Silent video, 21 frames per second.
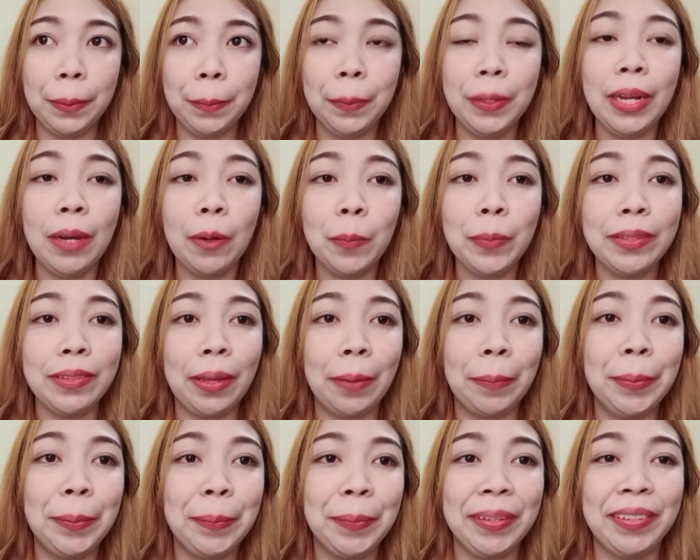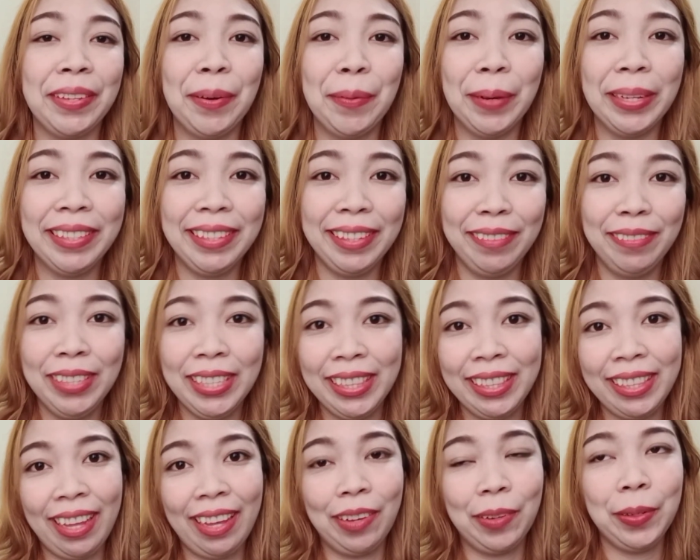wala akong masabing masama sa ibang
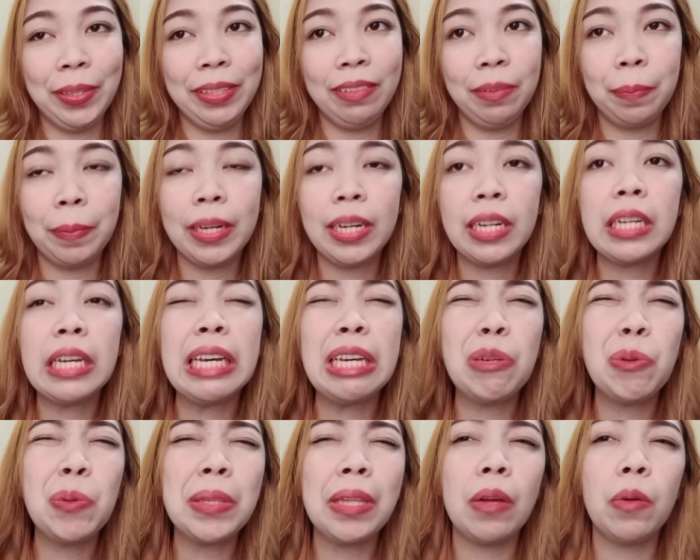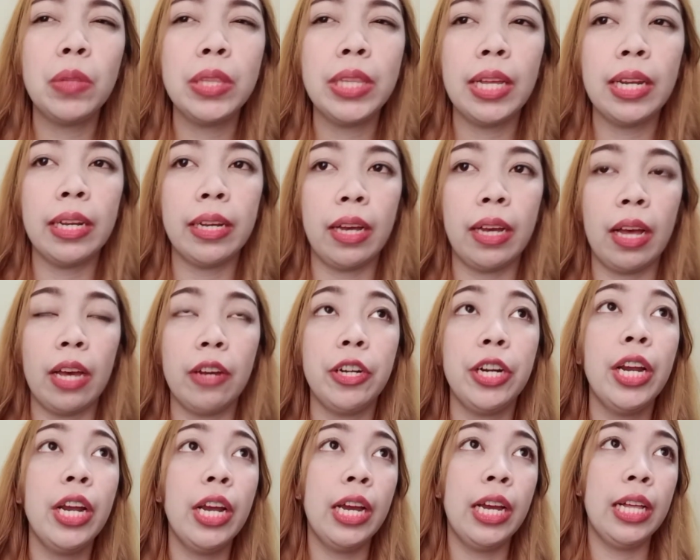tao. Kasi parang ngayong taon talaga, or
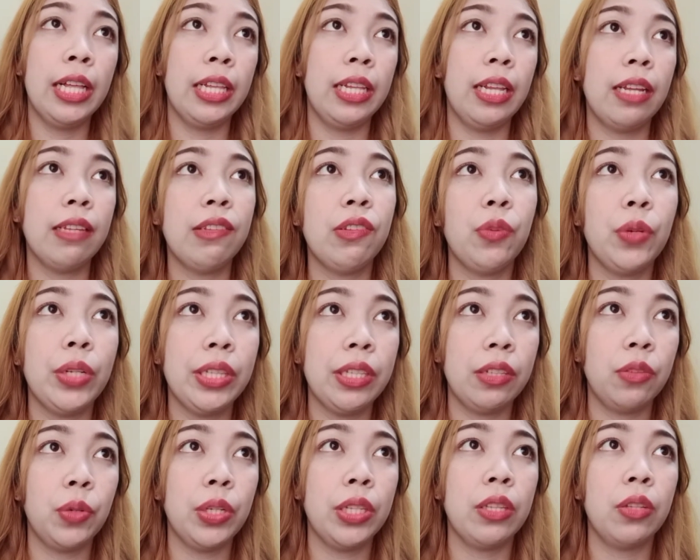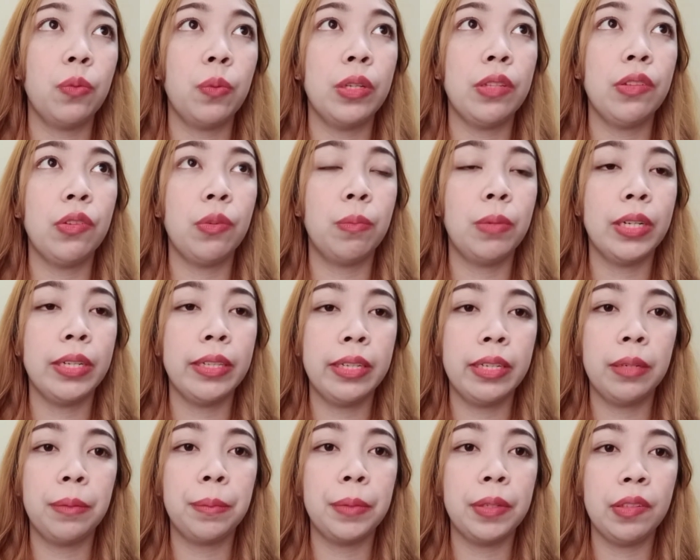last 2021, sobrang
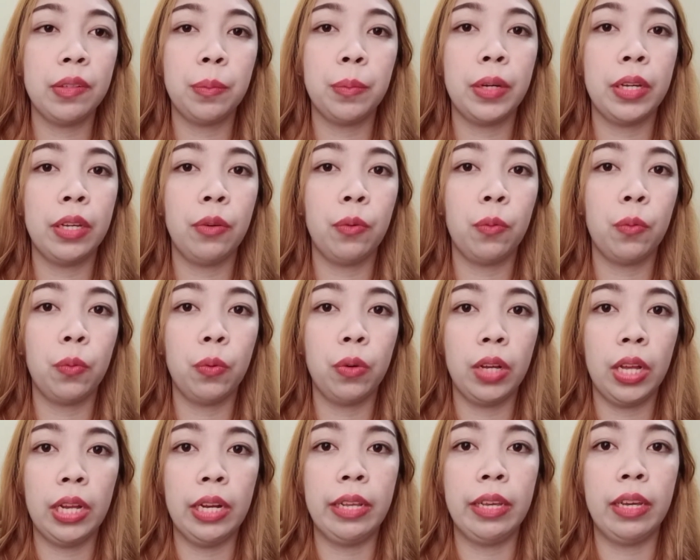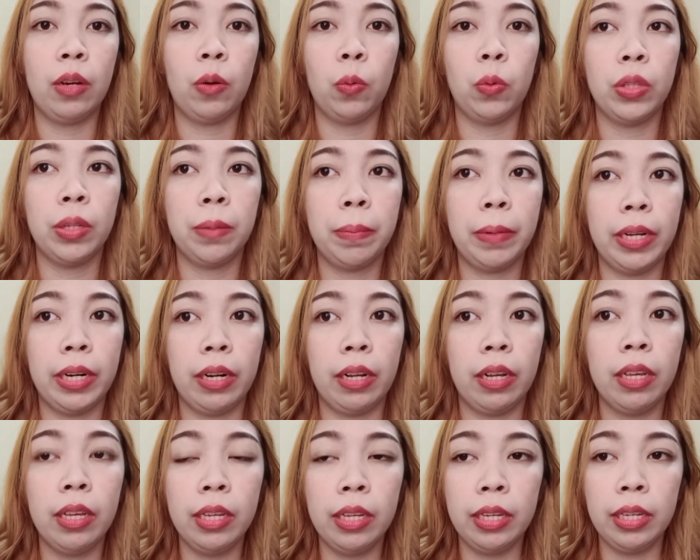naging masama yung ugali ko na
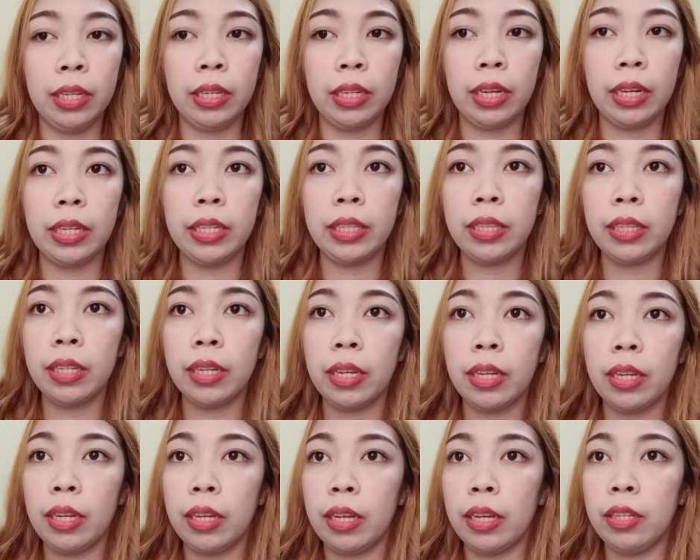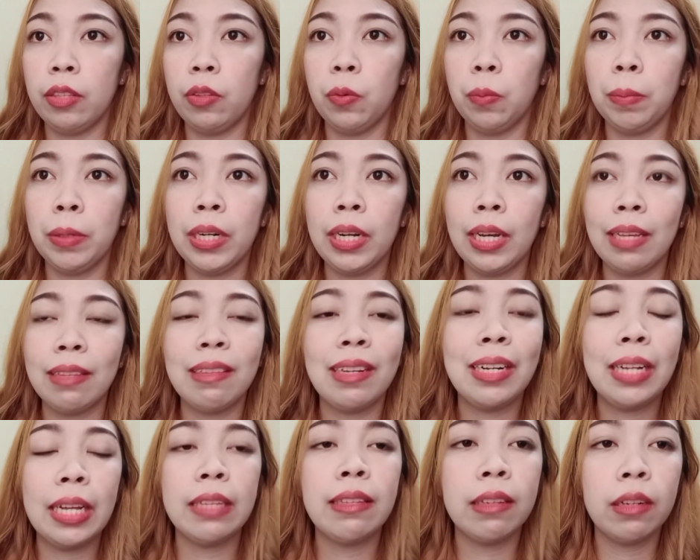parang kahit na ano, parang
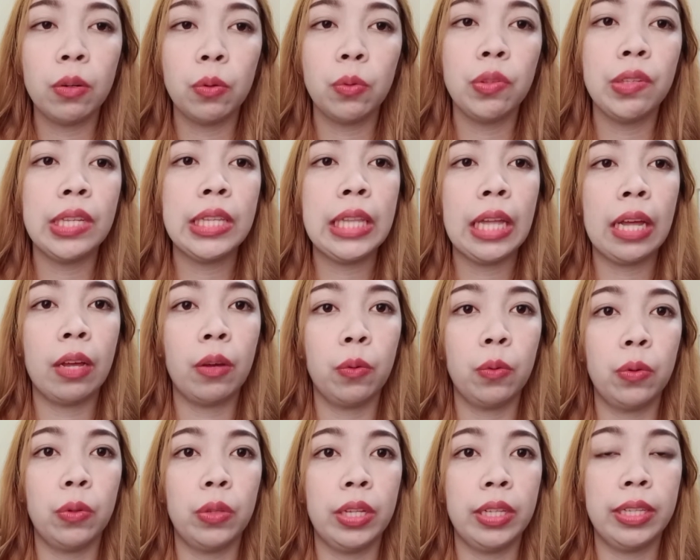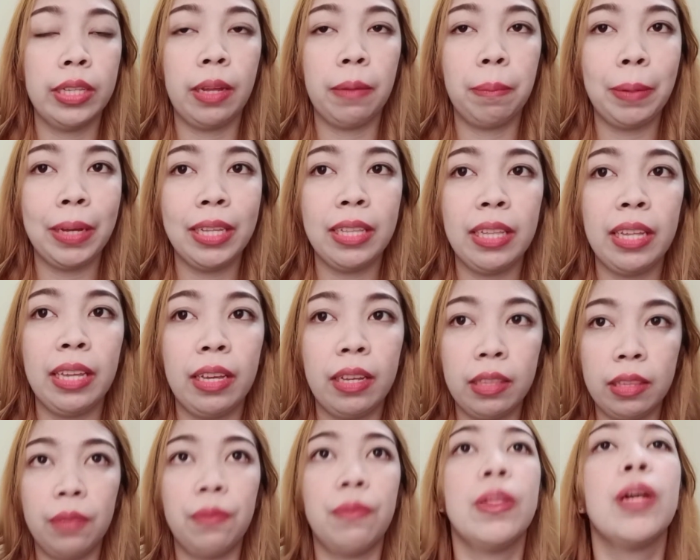asar na asar ako sa tao na
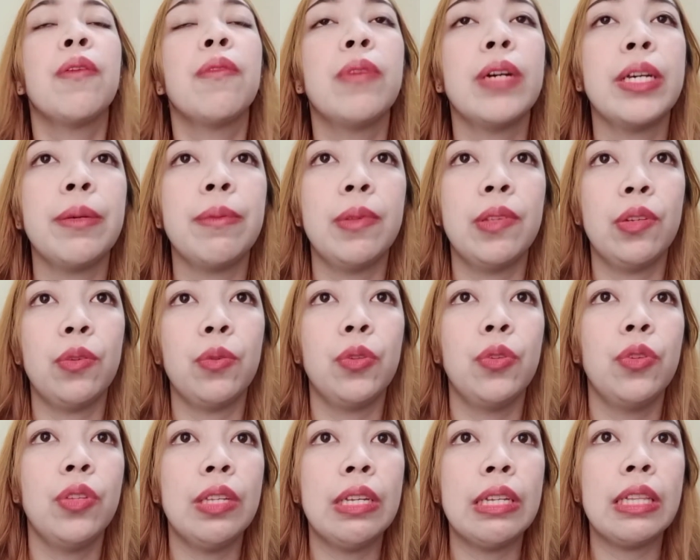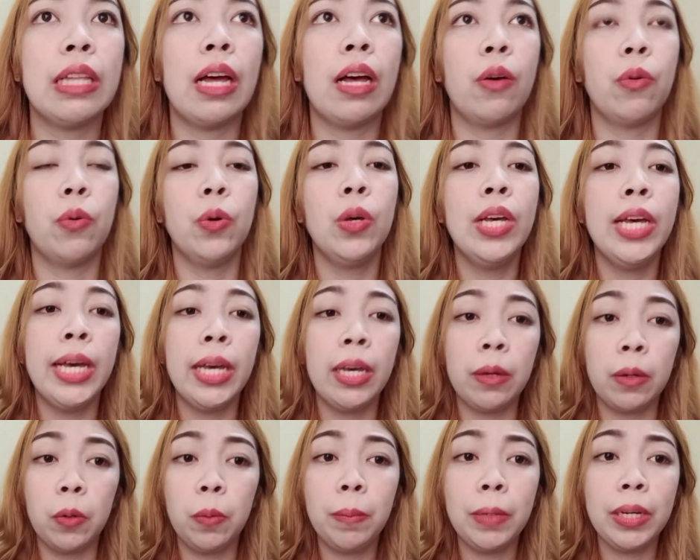napaka-negative ng vibes ko doon sa tao.
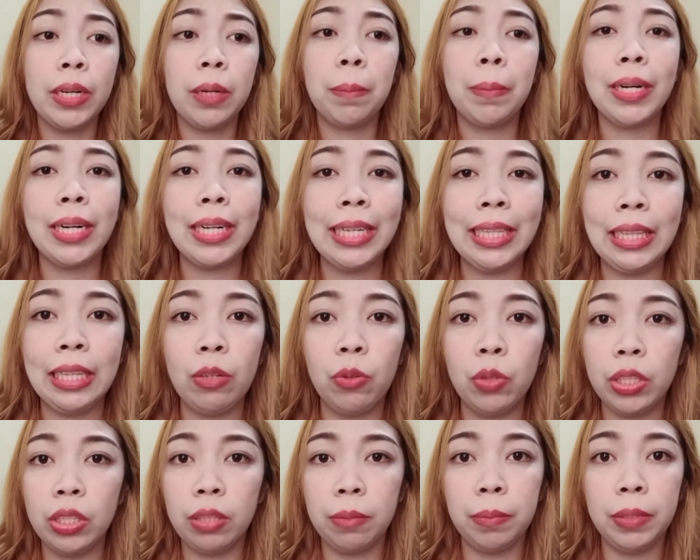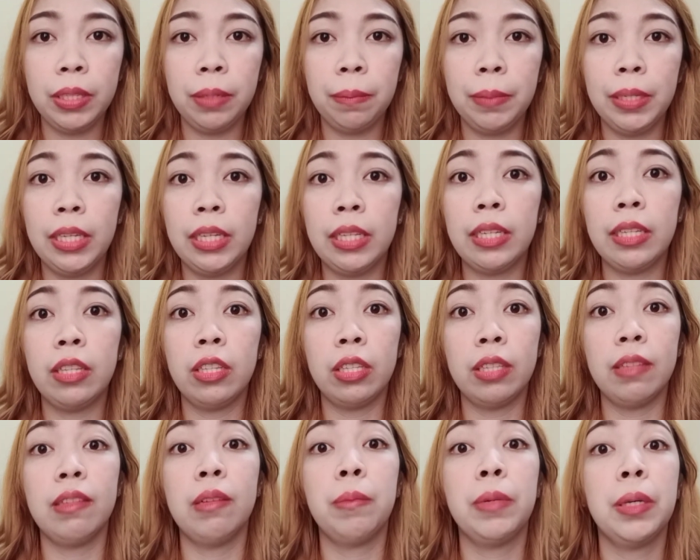Kumaga parang hindi ko na siya binibigyan ng
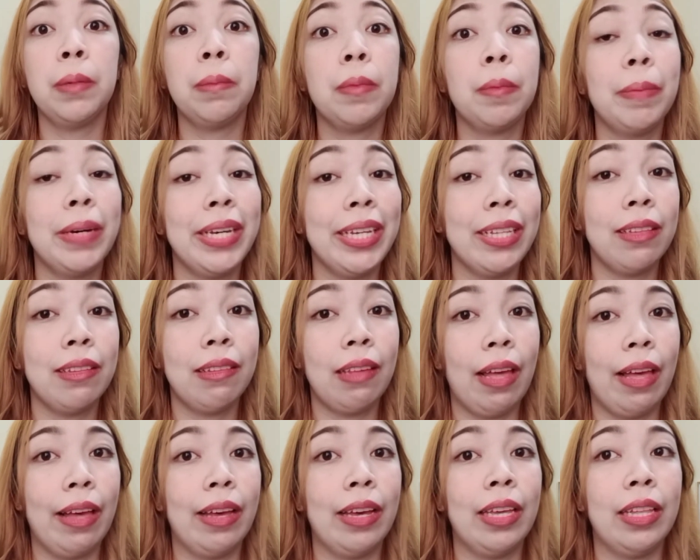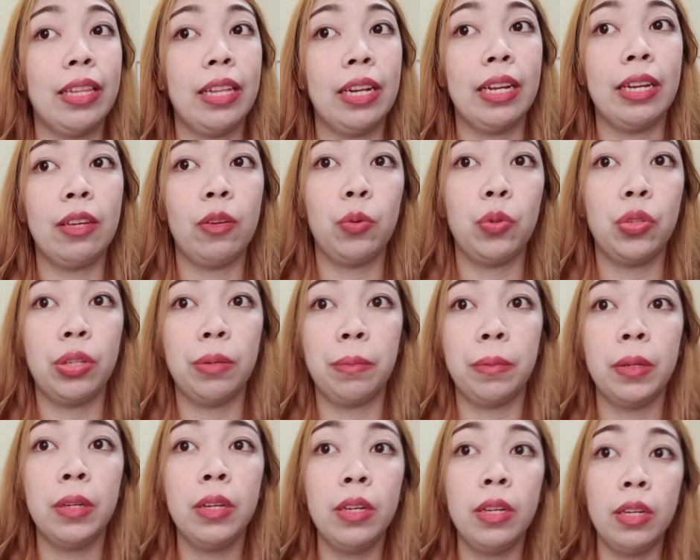chance na maging mabait sa akin. Na Lagi ko
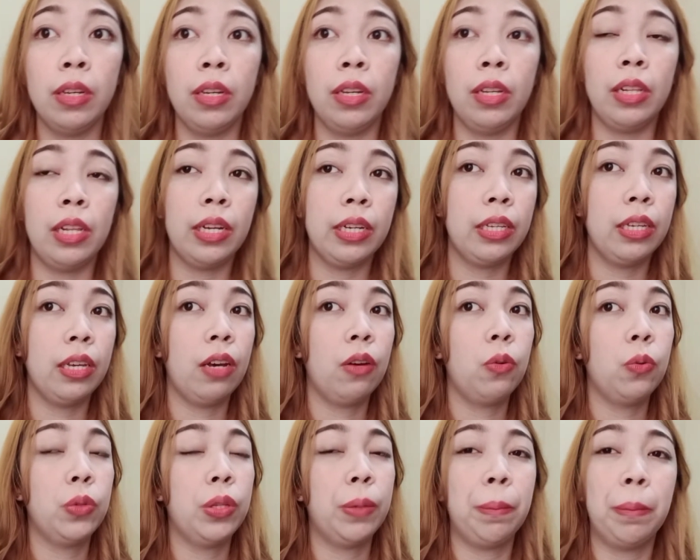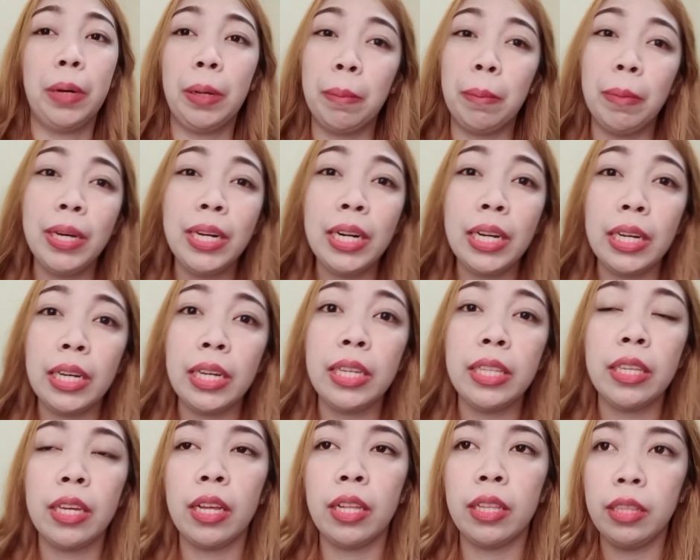siyang, lagi akong nambabara,
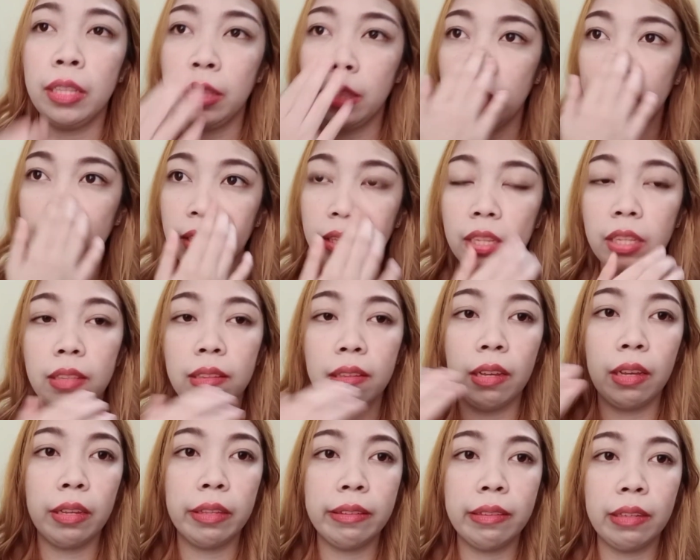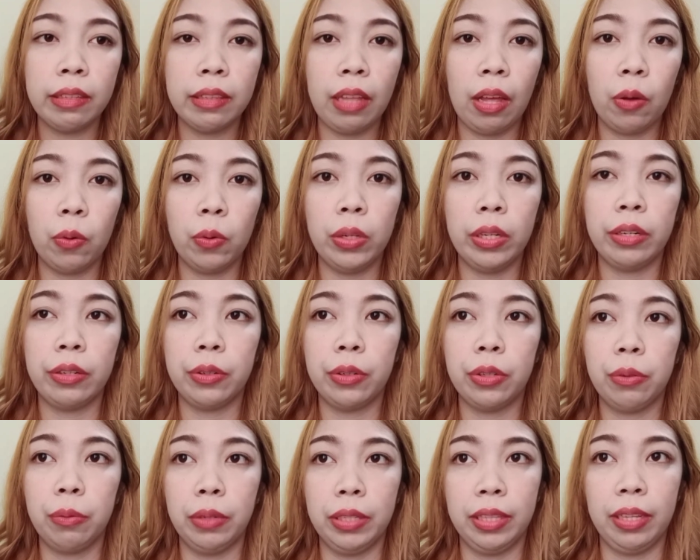ganyan. Hindi siya sa isang tao lang
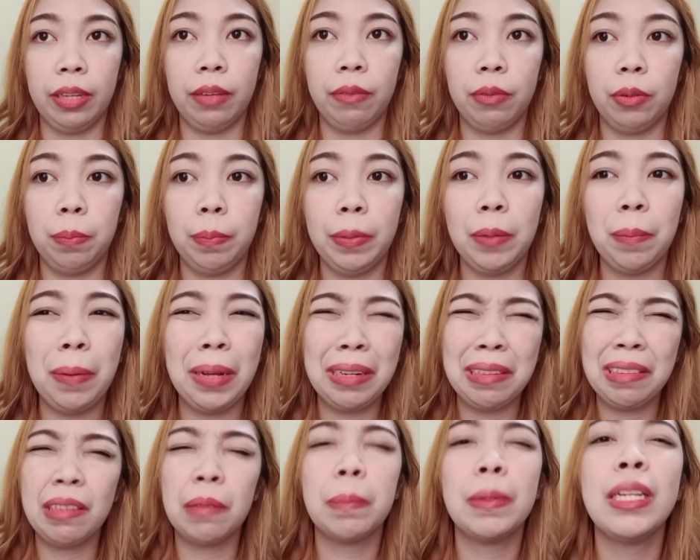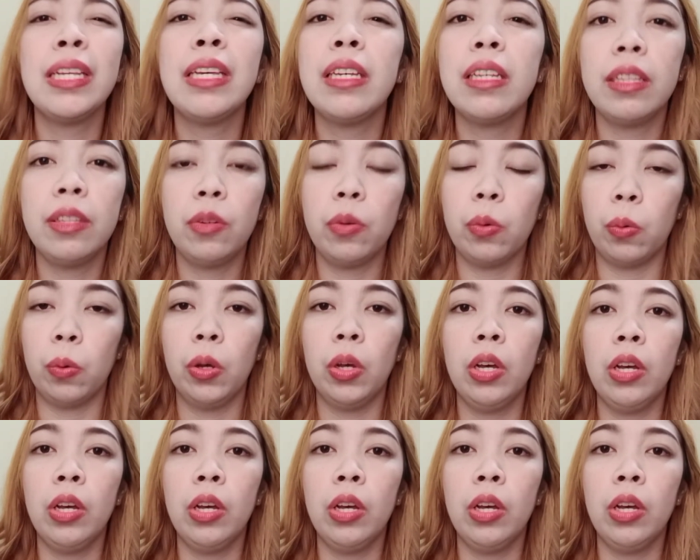or whatever. Pero parang sa paligid ko,